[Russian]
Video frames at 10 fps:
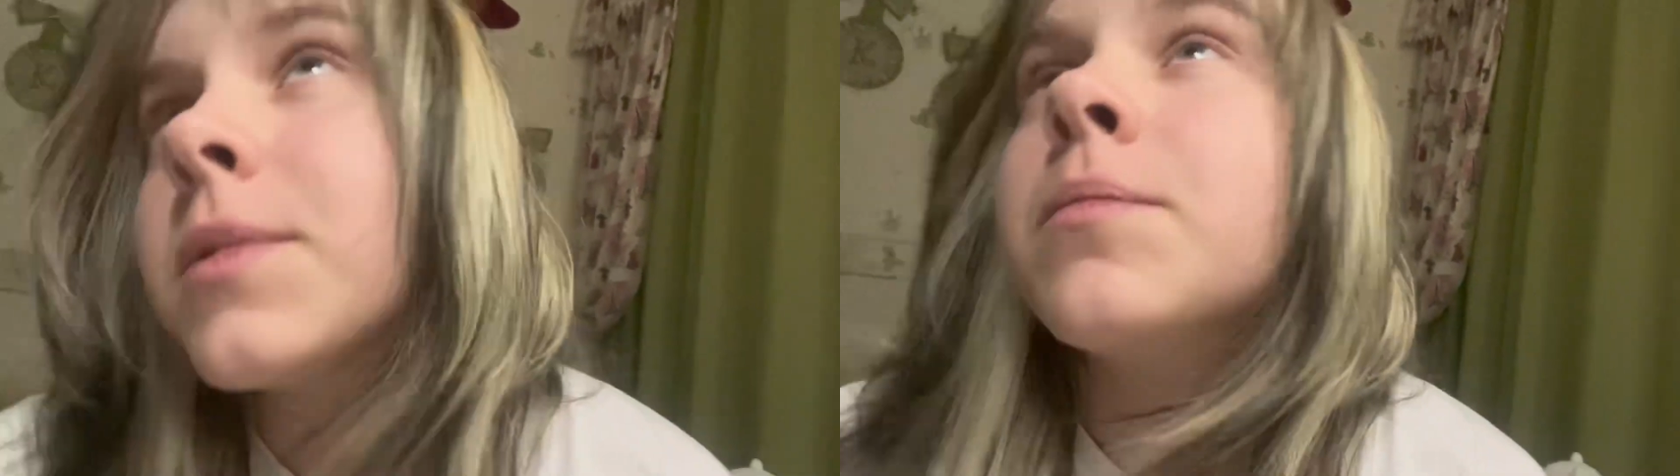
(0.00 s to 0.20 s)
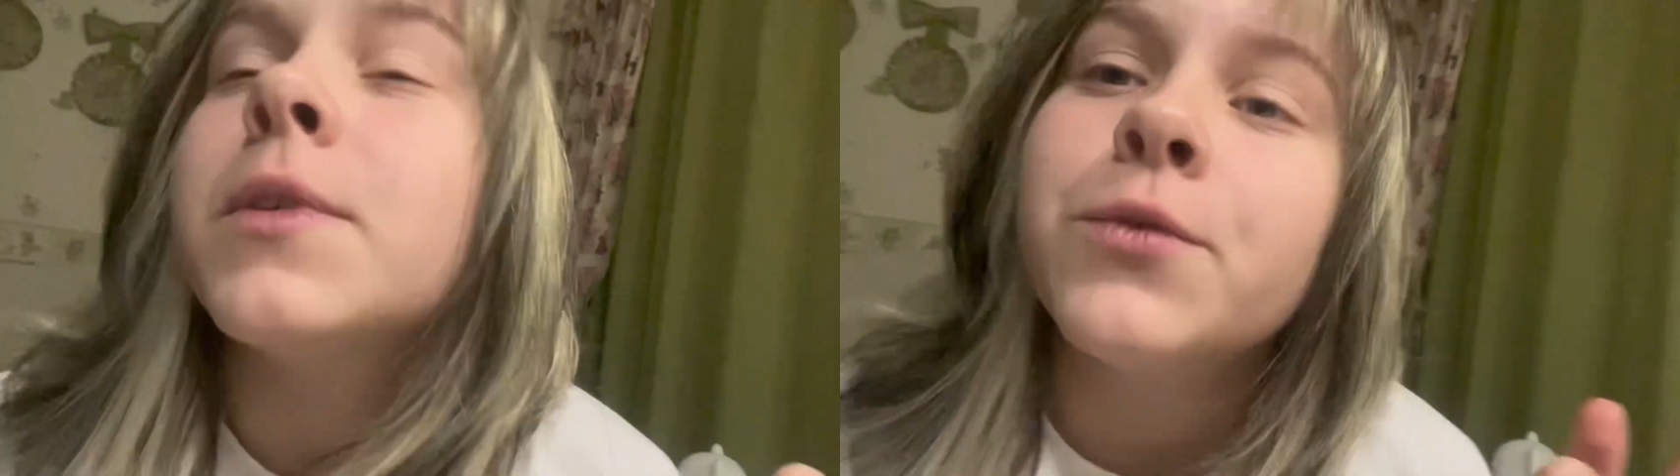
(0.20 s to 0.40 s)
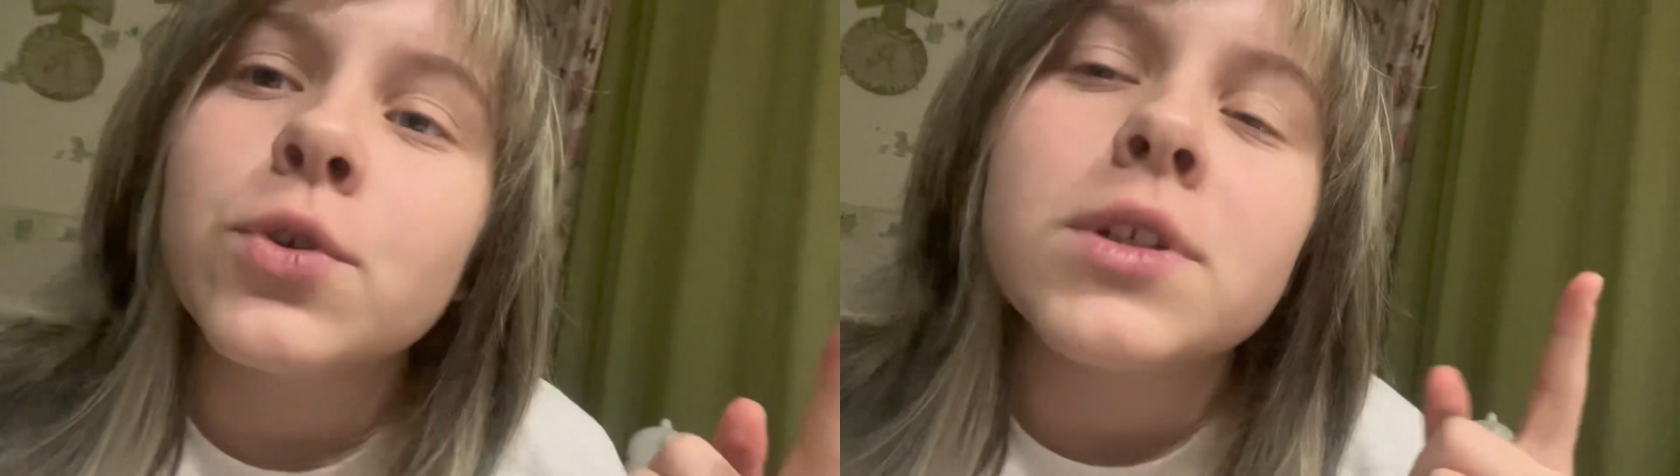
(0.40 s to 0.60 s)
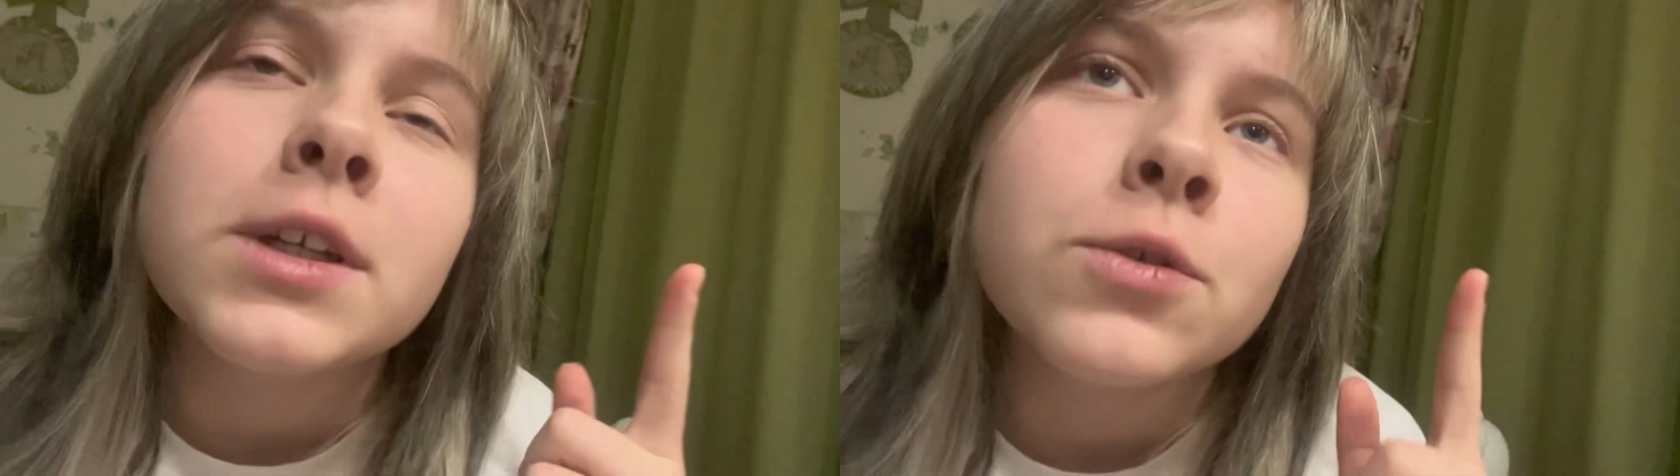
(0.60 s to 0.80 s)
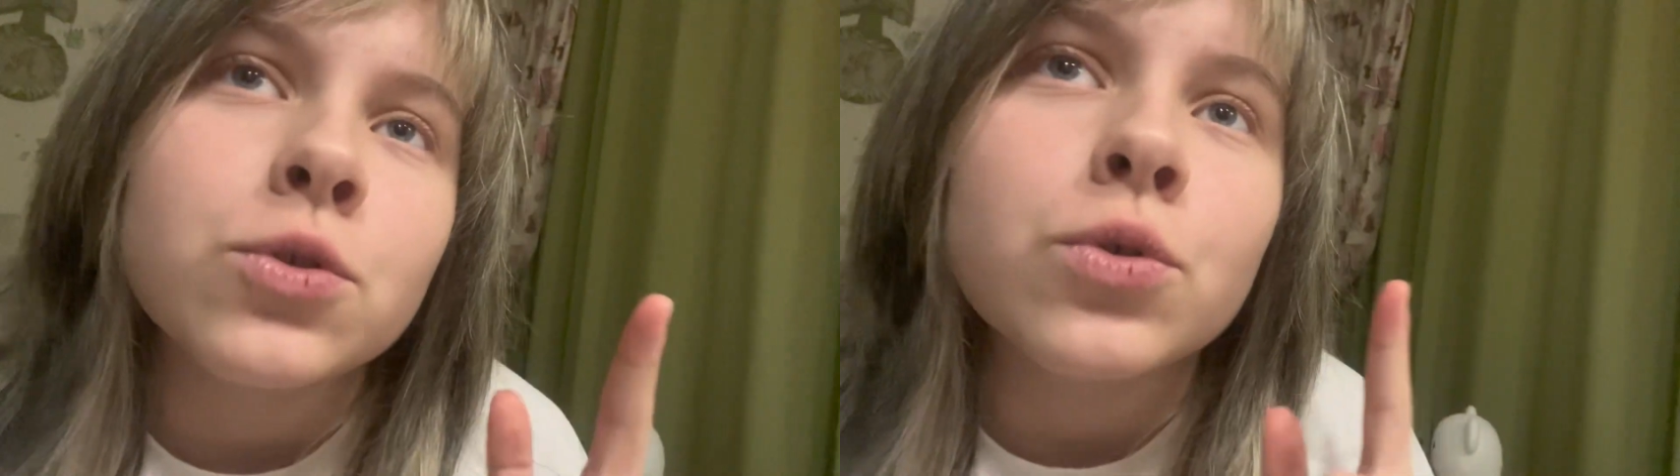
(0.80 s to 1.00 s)
Мы в тот
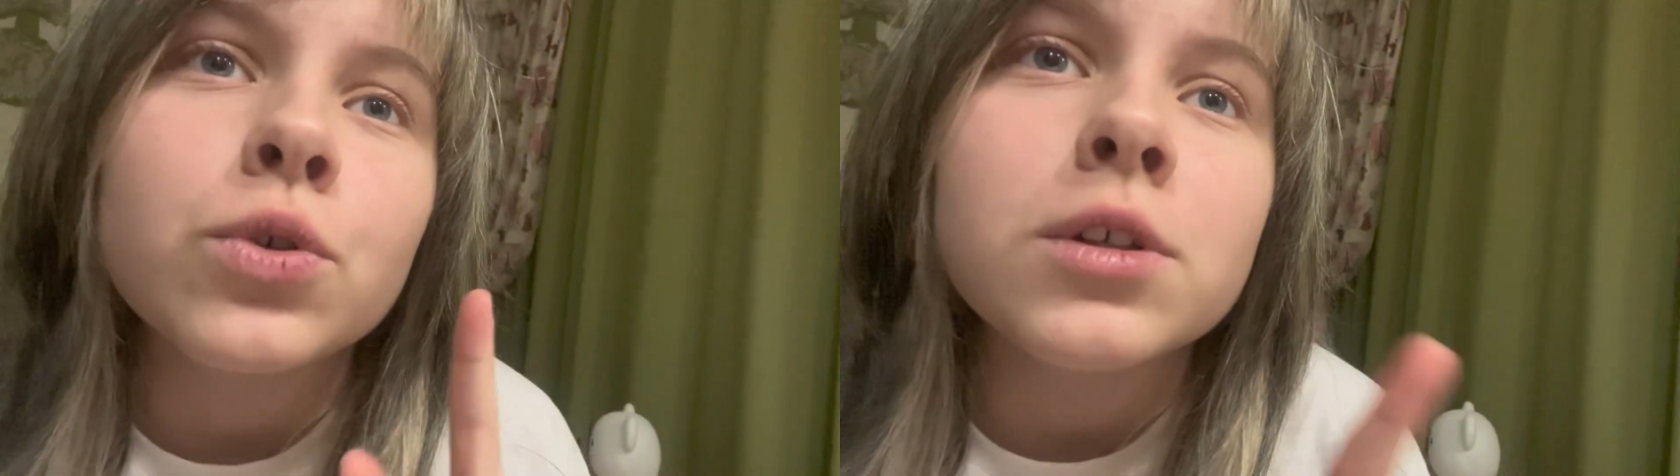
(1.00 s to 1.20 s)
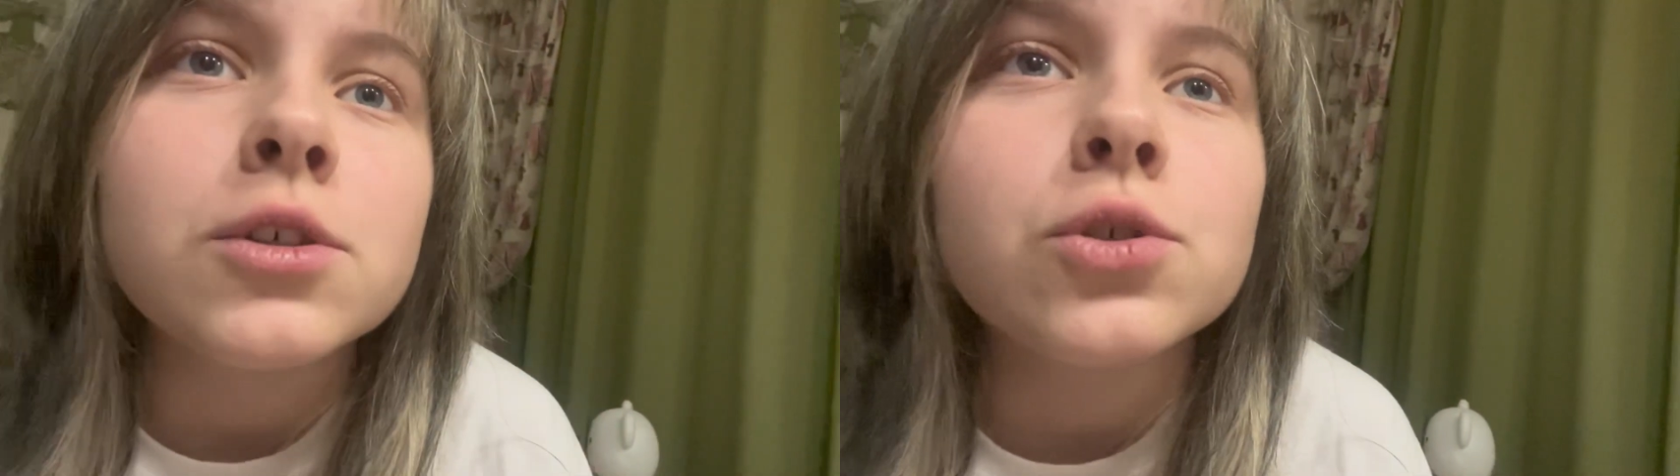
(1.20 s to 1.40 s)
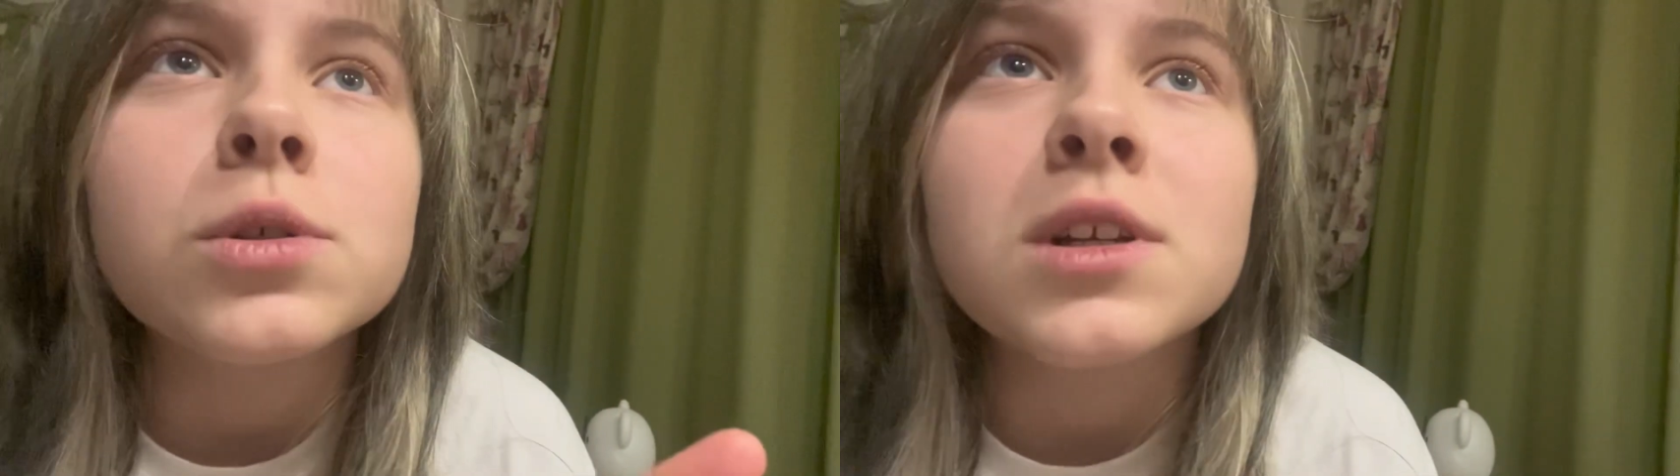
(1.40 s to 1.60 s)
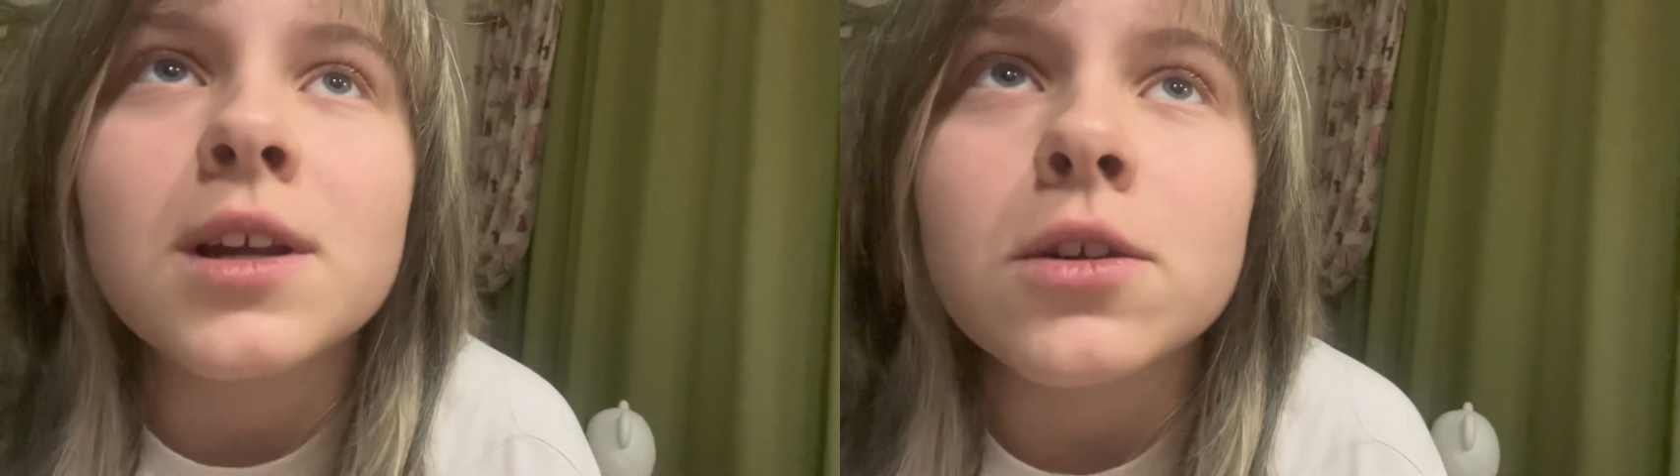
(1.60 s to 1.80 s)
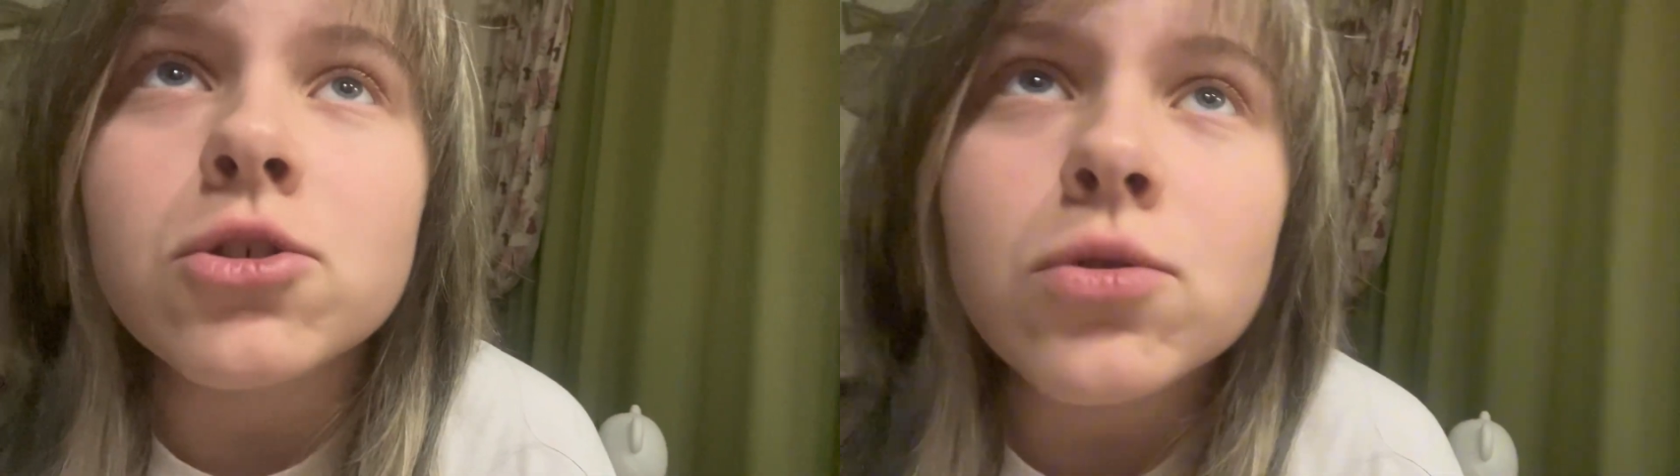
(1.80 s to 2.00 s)
день строили еще
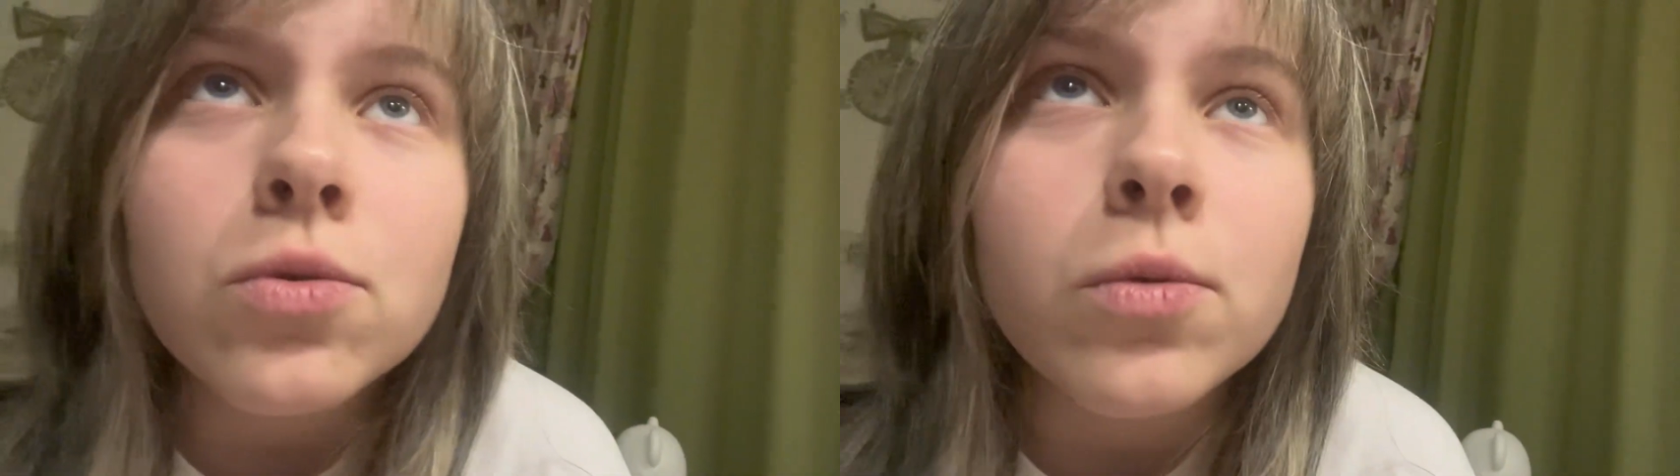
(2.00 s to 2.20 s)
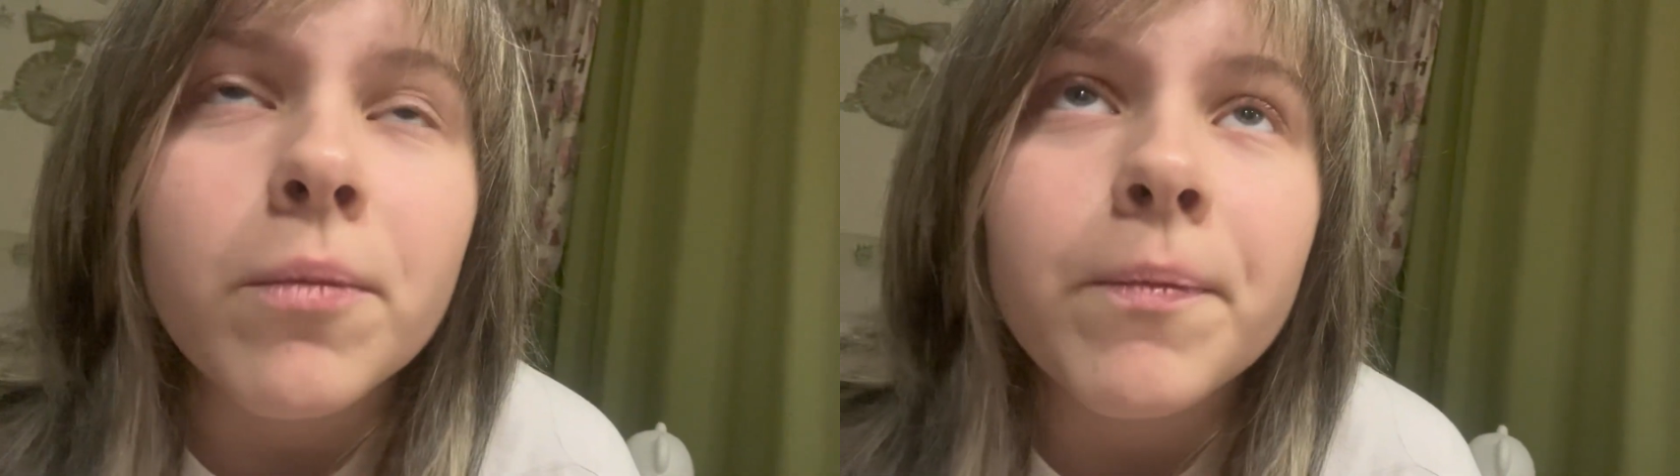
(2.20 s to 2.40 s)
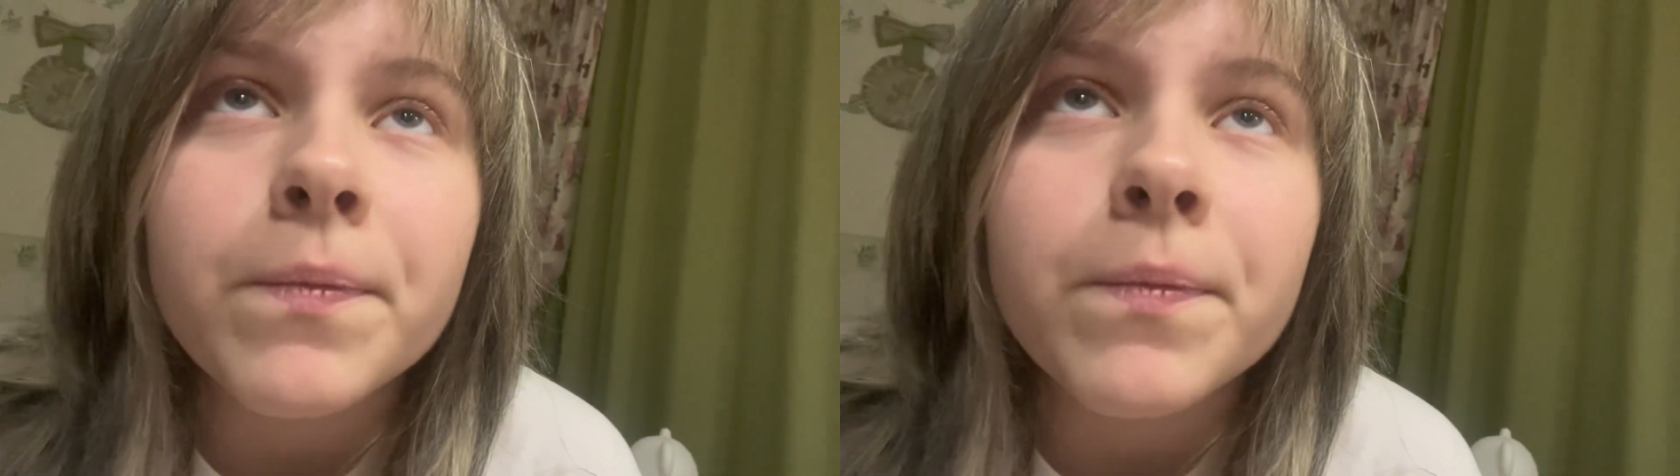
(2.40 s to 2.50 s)
слежку,